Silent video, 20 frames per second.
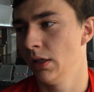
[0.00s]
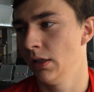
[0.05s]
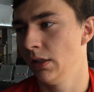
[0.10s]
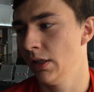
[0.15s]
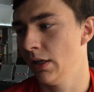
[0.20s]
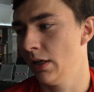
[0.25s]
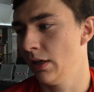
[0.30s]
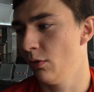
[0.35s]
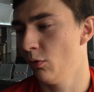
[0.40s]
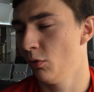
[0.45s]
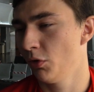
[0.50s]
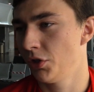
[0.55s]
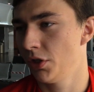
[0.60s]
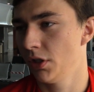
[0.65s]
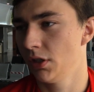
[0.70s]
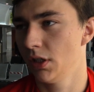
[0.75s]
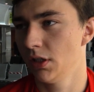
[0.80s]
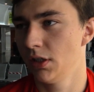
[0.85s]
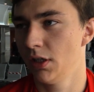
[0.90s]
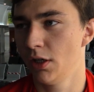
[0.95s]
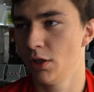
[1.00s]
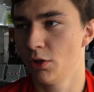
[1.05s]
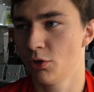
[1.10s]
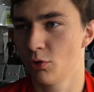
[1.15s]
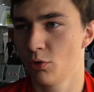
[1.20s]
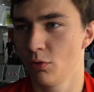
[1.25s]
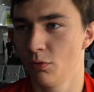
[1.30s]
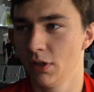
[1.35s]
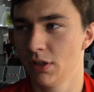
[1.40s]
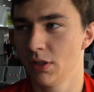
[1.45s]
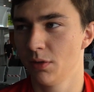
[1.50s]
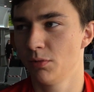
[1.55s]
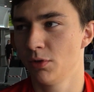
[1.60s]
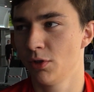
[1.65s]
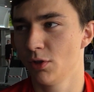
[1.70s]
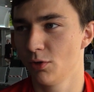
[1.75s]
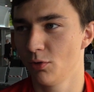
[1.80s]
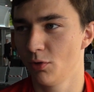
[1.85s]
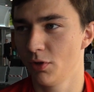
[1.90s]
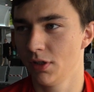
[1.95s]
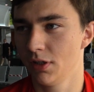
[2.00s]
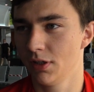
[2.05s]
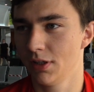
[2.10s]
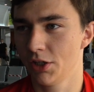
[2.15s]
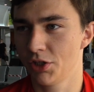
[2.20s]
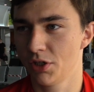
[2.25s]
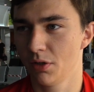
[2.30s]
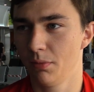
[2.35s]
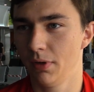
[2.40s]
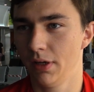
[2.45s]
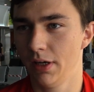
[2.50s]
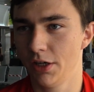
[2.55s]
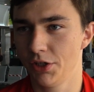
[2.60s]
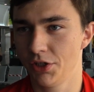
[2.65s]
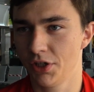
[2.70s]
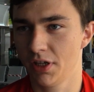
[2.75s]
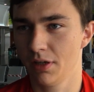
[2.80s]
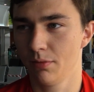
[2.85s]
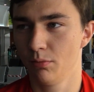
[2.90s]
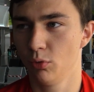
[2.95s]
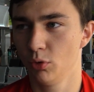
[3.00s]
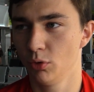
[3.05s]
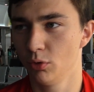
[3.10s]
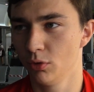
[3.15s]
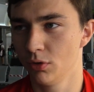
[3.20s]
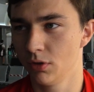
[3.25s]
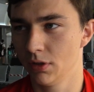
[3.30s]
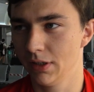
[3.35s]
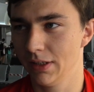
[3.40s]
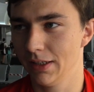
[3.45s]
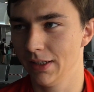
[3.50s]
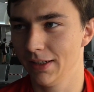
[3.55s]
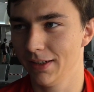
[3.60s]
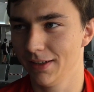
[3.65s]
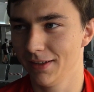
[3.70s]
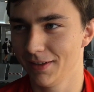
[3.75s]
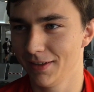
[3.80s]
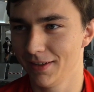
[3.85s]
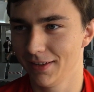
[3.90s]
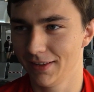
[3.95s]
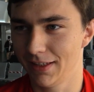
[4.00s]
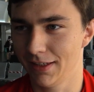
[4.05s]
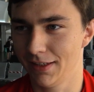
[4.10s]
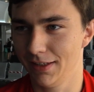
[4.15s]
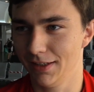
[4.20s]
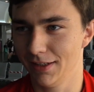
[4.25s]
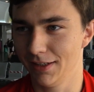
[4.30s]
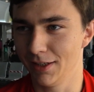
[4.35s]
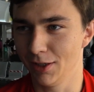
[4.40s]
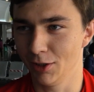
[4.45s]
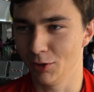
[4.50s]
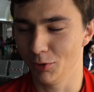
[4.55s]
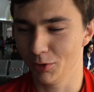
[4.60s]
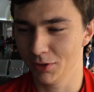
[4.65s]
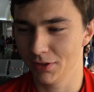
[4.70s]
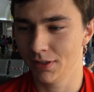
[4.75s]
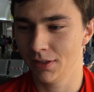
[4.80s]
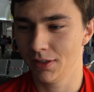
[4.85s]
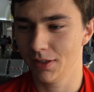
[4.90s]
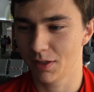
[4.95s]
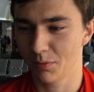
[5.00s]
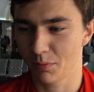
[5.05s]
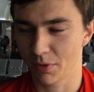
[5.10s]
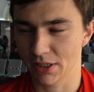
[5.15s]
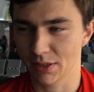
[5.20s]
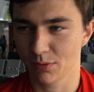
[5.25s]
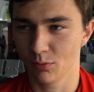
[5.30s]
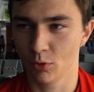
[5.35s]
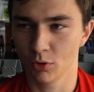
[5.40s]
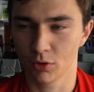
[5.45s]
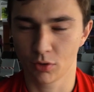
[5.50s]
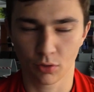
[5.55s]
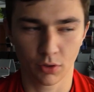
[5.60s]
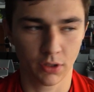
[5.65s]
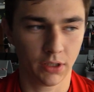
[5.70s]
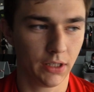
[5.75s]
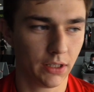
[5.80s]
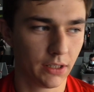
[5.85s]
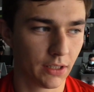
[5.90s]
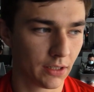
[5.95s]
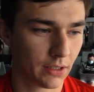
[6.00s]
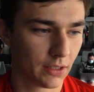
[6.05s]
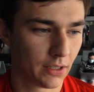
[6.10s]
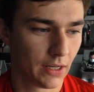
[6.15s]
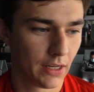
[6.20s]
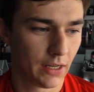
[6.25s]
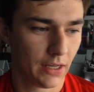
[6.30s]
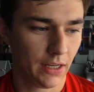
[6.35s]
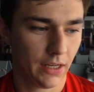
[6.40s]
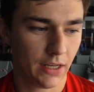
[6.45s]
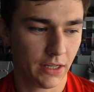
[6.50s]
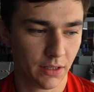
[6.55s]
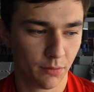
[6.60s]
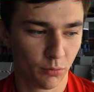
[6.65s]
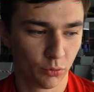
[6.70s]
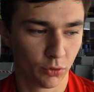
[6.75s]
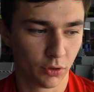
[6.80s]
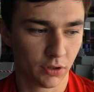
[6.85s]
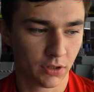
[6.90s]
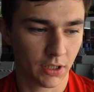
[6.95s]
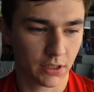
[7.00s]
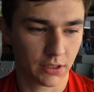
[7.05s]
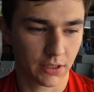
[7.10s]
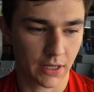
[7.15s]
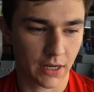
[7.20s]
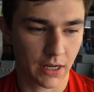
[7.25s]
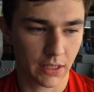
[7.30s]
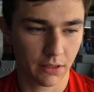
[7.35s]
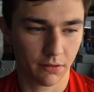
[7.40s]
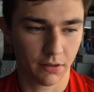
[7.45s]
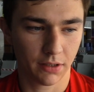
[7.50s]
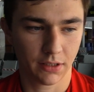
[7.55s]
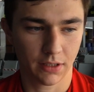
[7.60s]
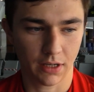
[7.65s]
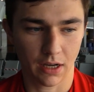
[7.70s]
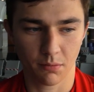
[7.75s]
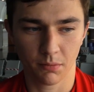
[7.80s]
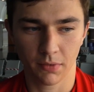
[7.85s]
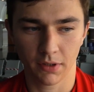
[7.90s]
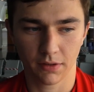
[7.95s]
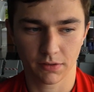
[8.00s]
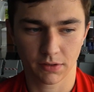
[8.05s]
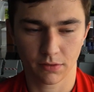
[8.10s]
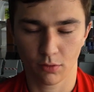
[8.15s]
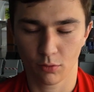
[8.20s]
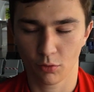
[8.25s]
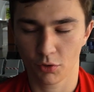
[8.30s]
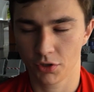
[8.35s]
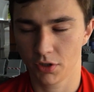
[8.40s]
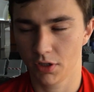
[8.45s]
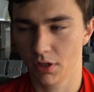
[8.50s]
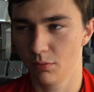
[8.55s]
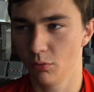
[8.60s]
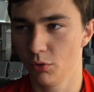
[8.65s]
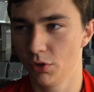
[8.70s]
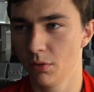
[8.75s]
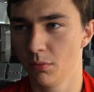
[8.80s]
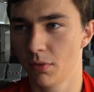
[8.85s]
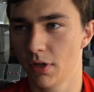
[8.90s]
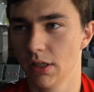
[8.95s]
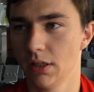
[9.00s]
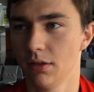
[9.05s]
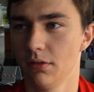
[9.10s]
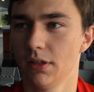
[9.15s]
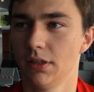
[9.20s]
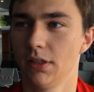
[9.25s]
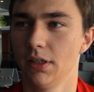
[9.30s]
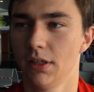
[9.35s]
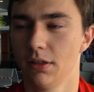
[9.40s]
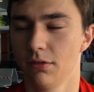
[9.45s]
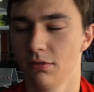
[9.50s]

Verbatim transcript: я очень надеюсь, что в этом сезоне наши болельщики будут такие голодные к просмотру игр, и они будут нас радовать, а мы, в свою очередь, будем радовать их